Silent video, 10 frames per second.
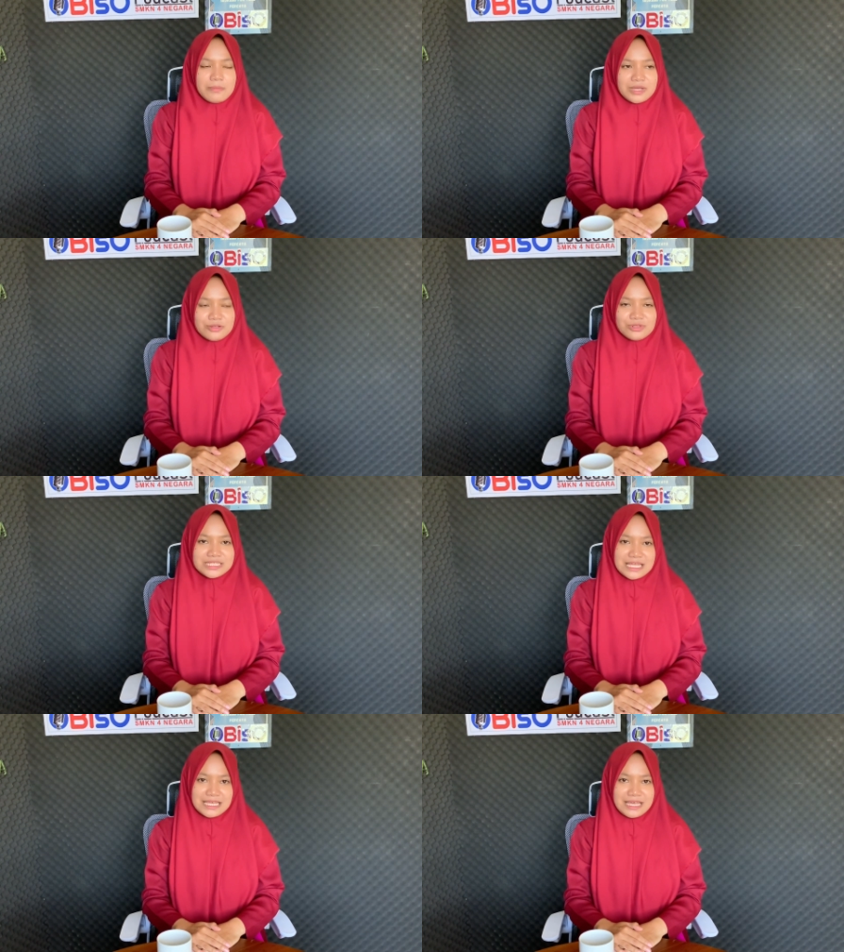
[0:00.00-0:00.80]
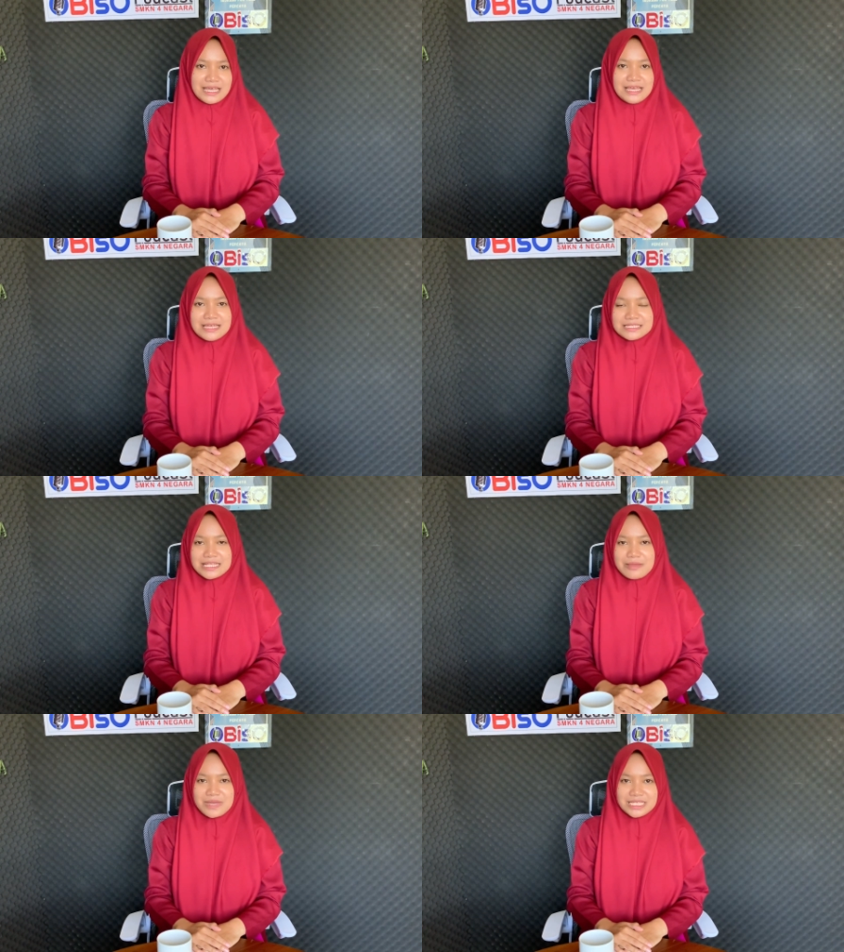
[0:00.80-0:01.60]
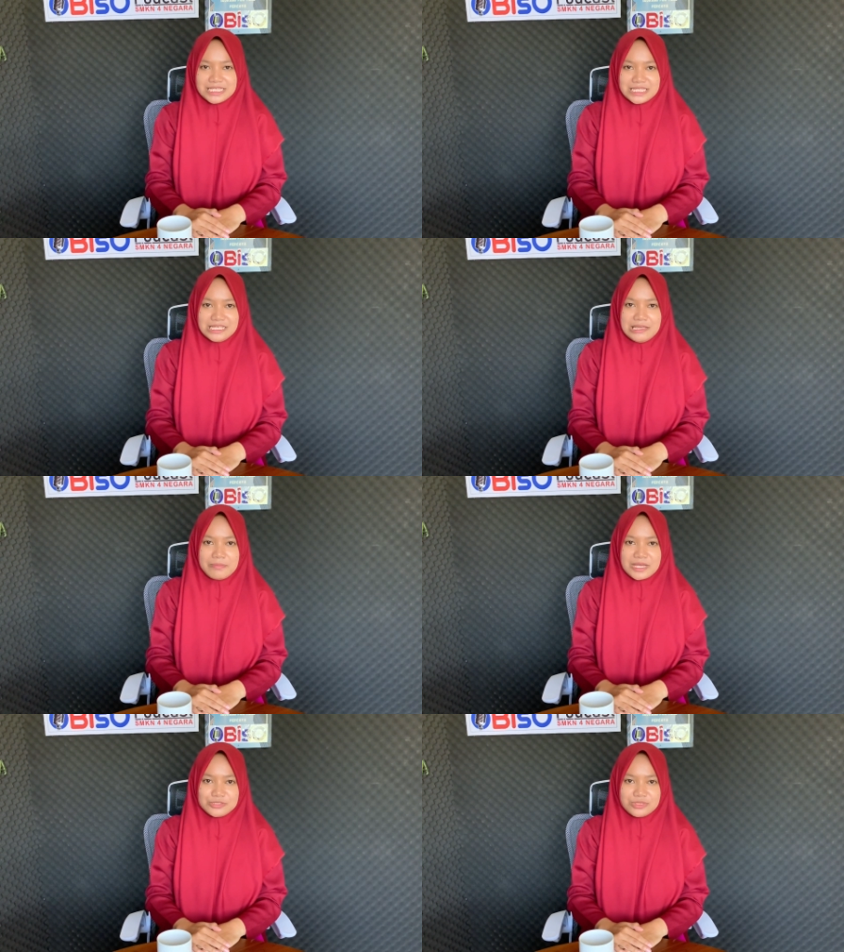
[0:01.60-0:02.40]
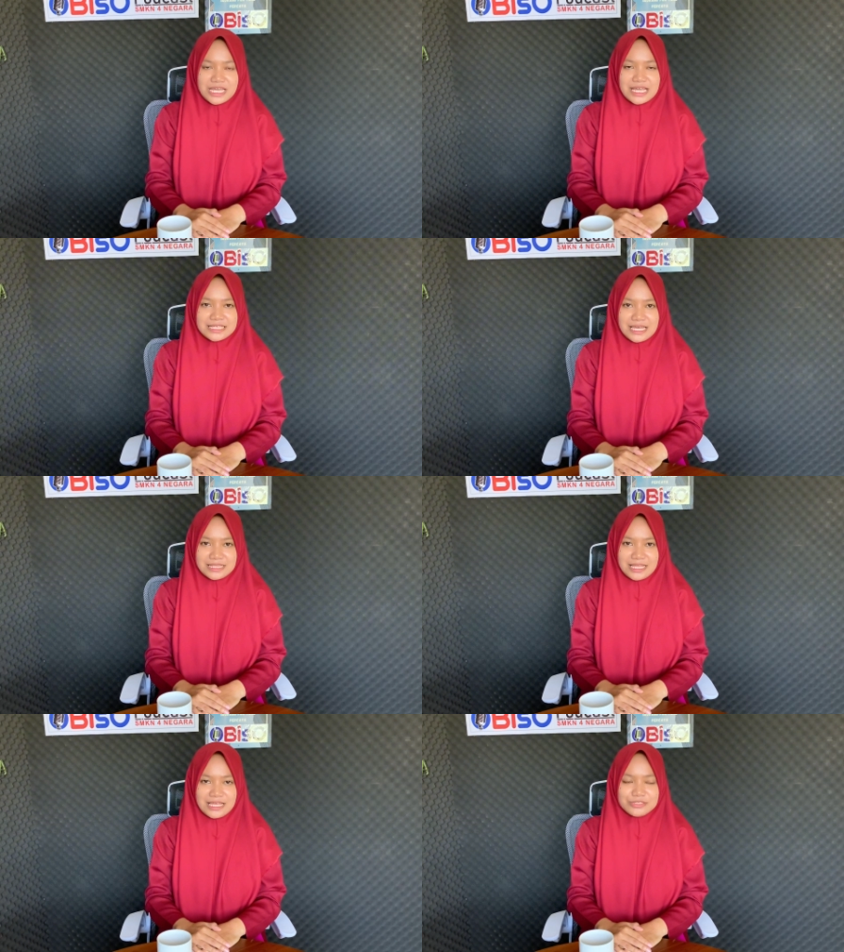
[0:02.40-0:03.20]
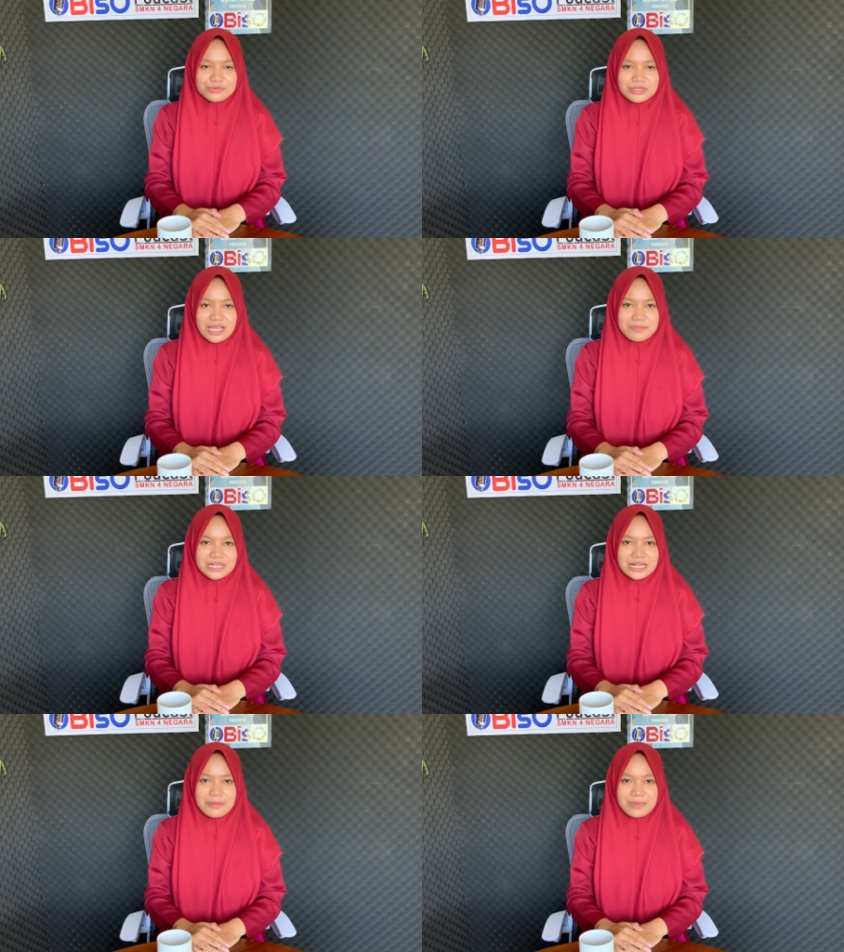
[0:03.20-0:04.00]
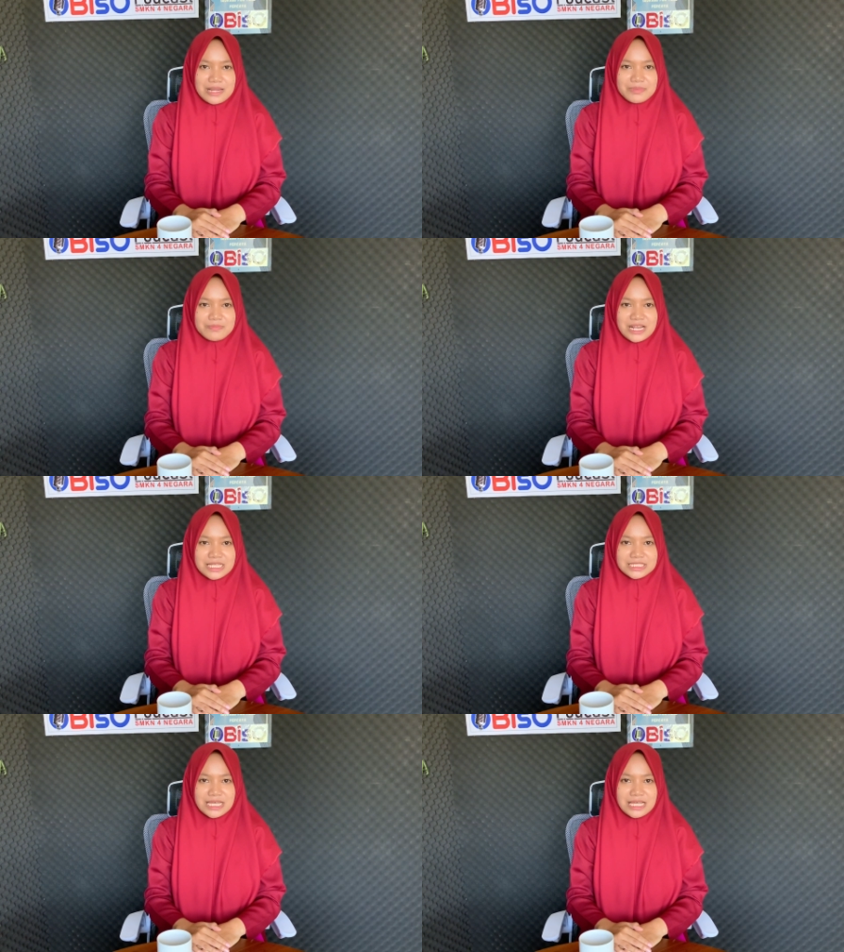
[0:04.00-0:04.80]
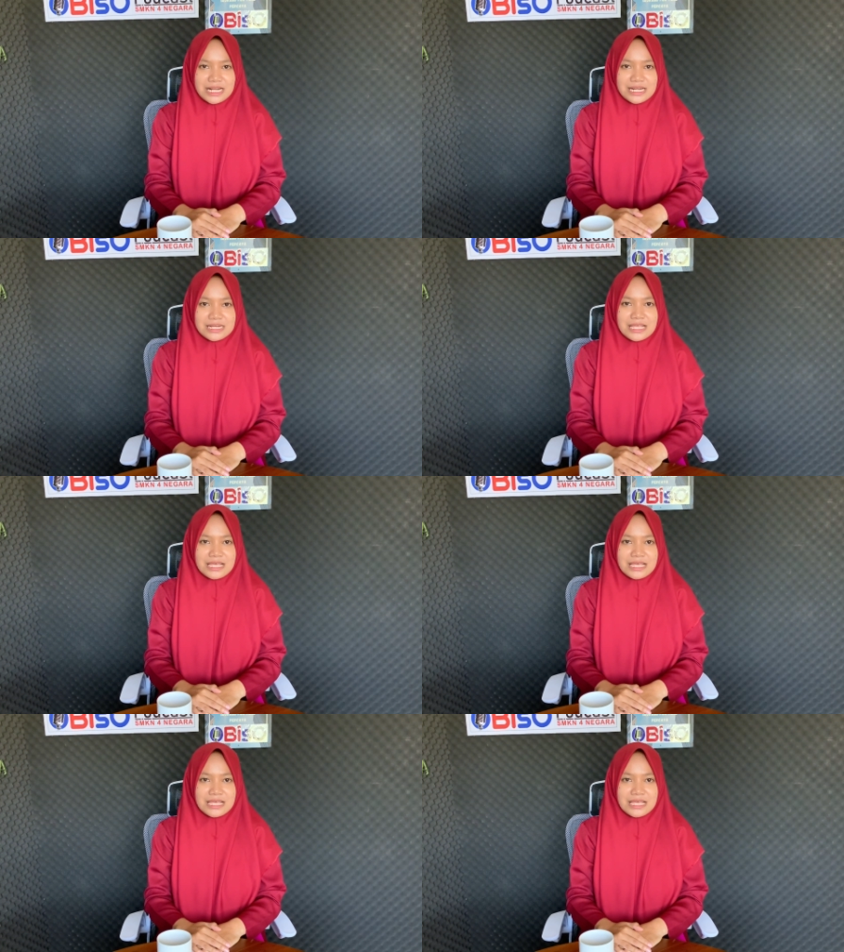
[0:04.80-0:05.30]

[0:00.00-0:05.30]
Menurut saya, selama ini Pak Sudi Arianta sudah menerapkan pembelajaran